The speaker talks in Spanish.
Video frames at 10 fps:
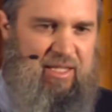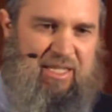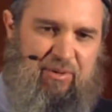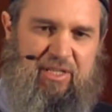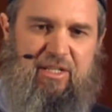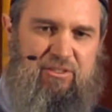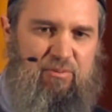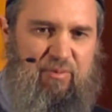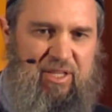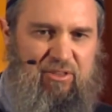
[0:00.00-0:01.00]
Y a partir de ese
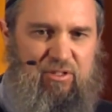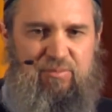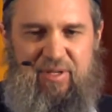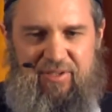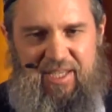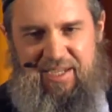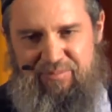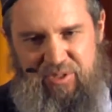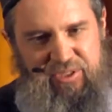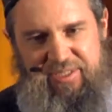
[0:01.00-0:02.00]
momento mi vida
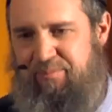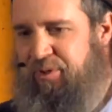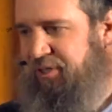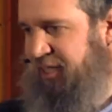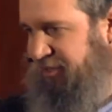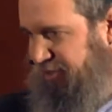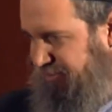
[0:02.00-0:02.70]
cambió 100%.